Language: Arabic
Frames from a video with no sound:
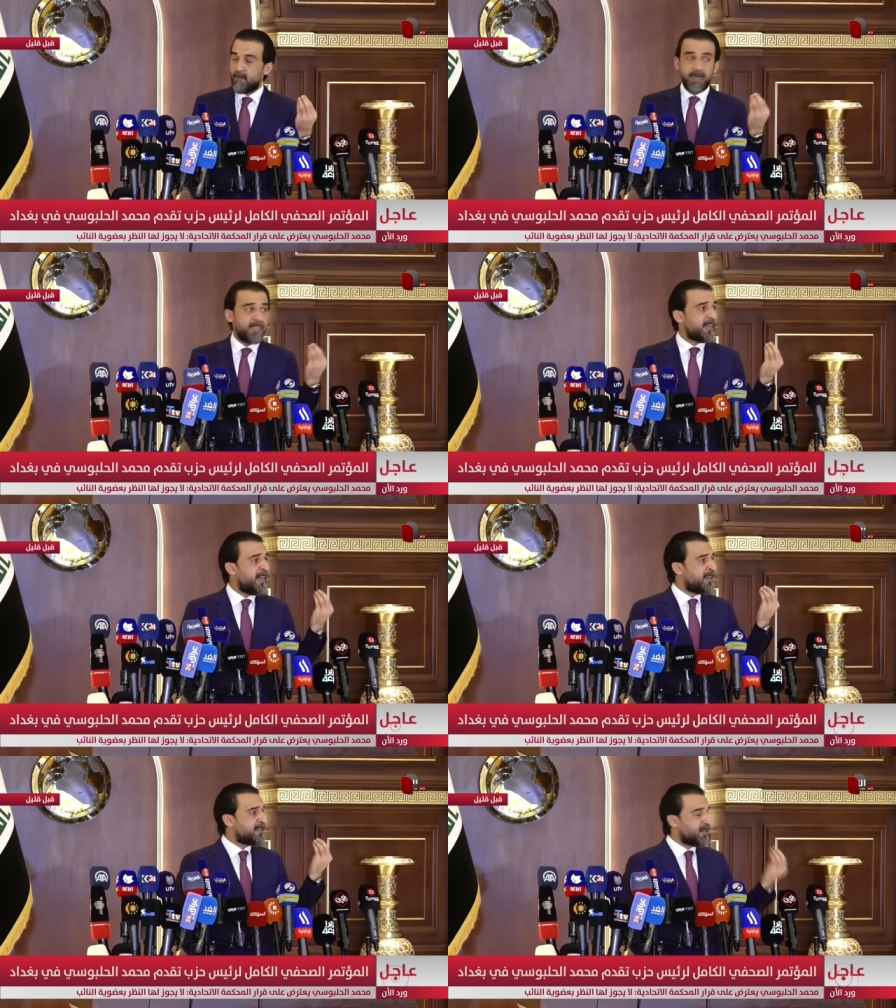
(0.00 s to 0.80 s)

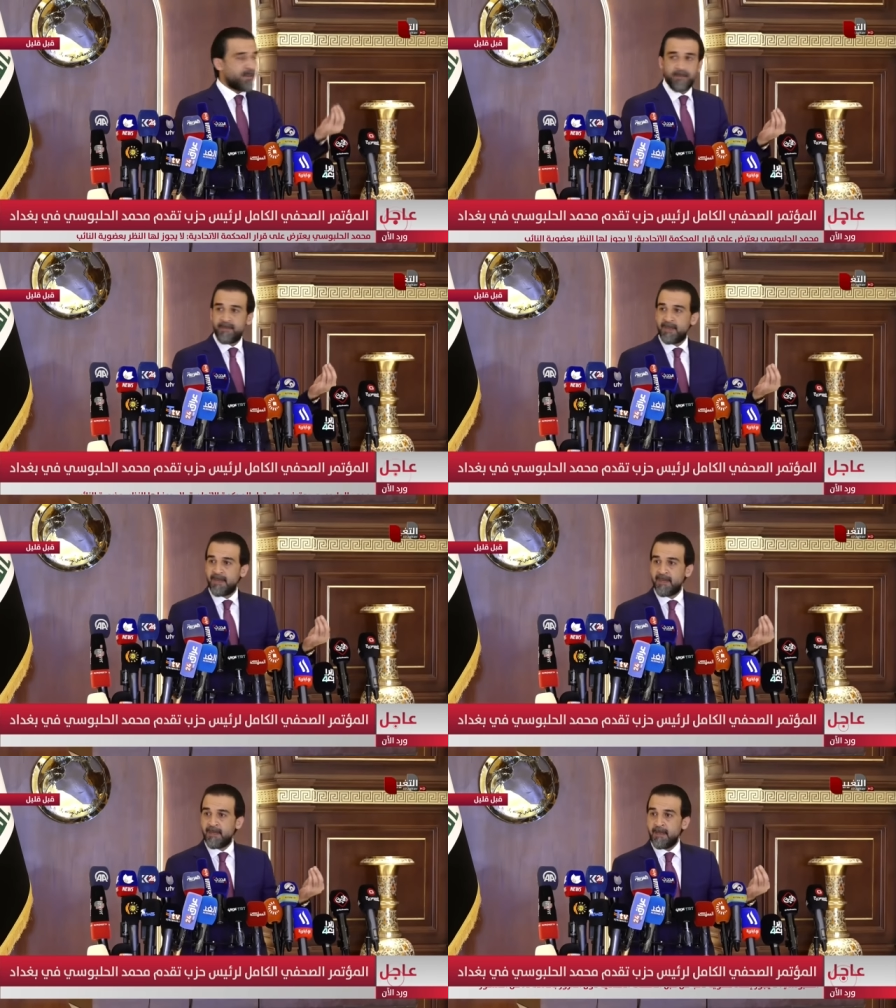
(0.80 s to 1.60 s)
ونسعى لرزقهم
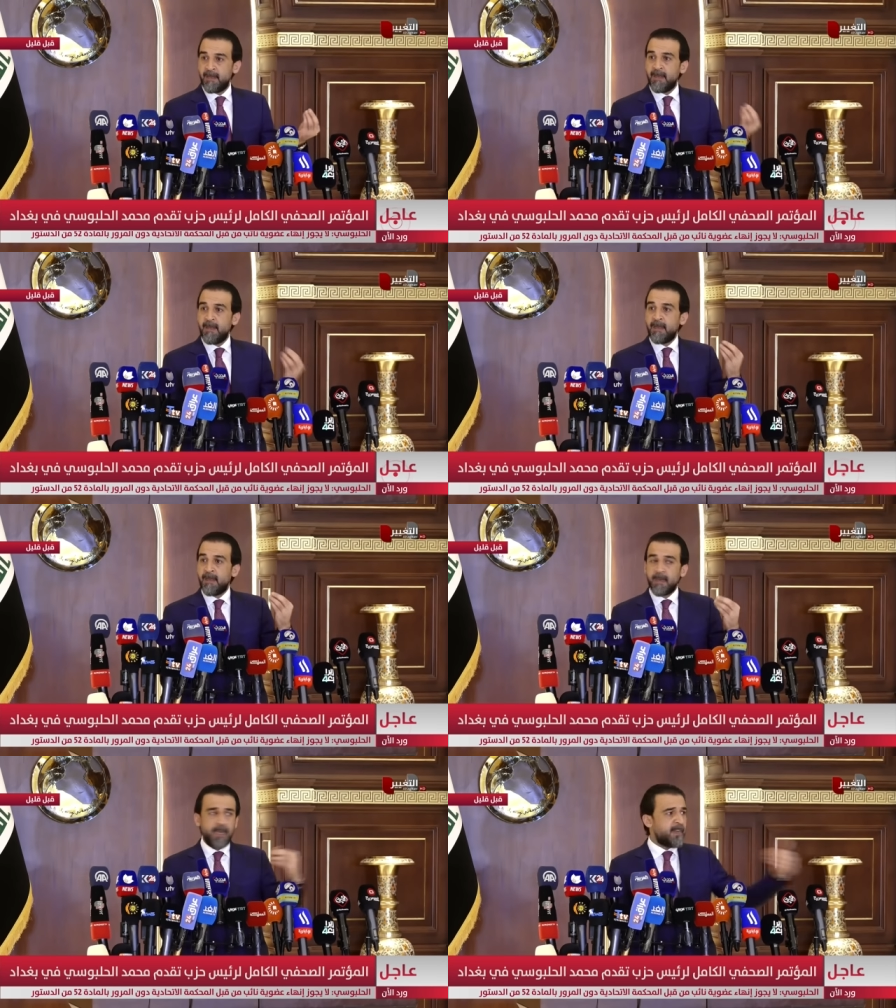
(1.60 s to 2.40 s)

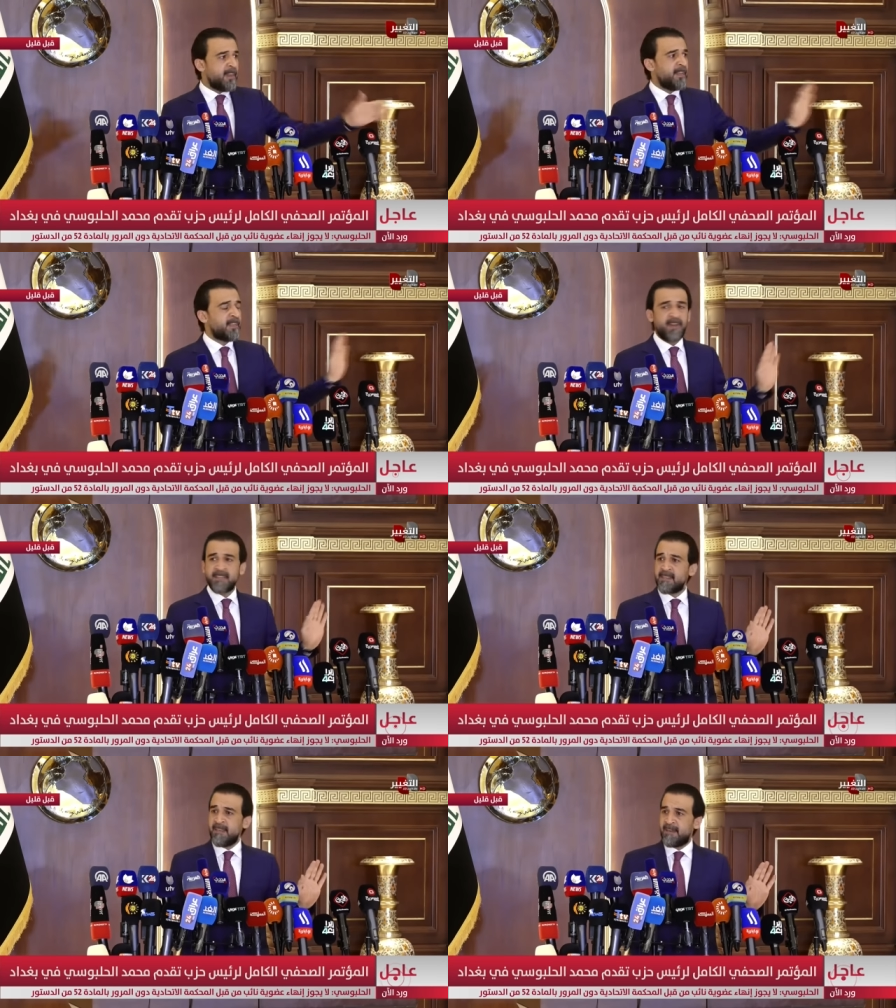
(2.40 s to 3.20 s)
غير ذني
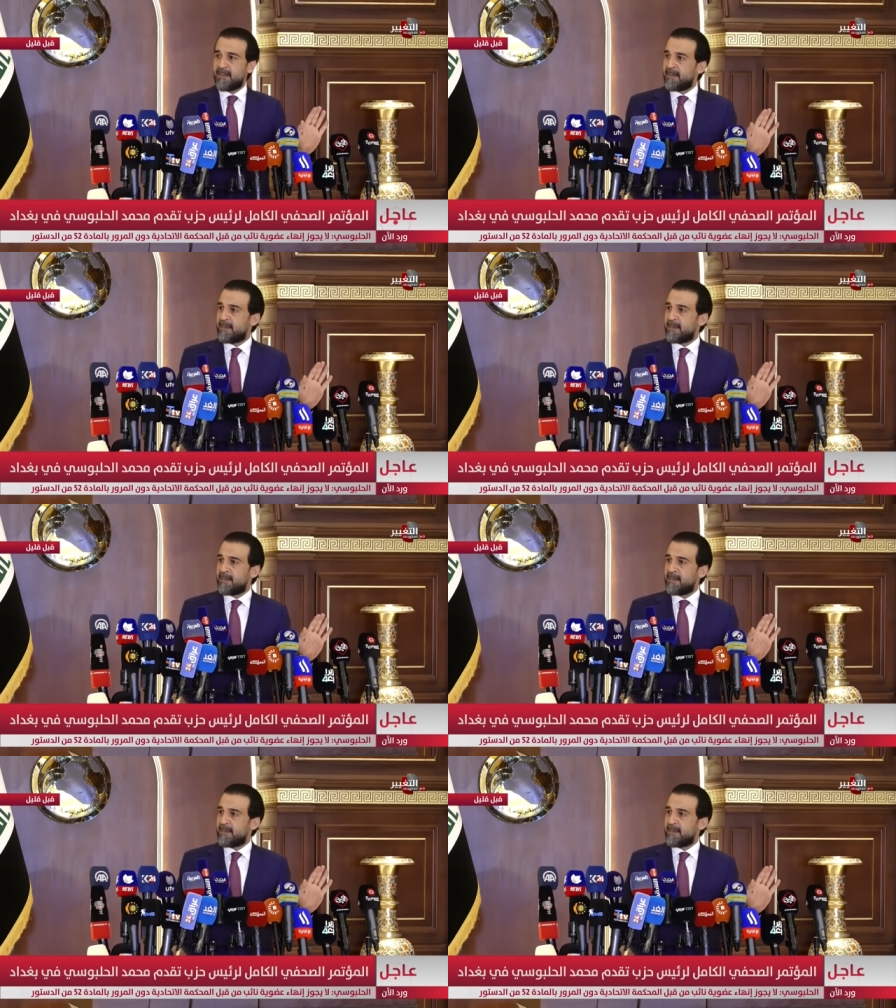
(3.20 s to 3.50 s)
تفاصيل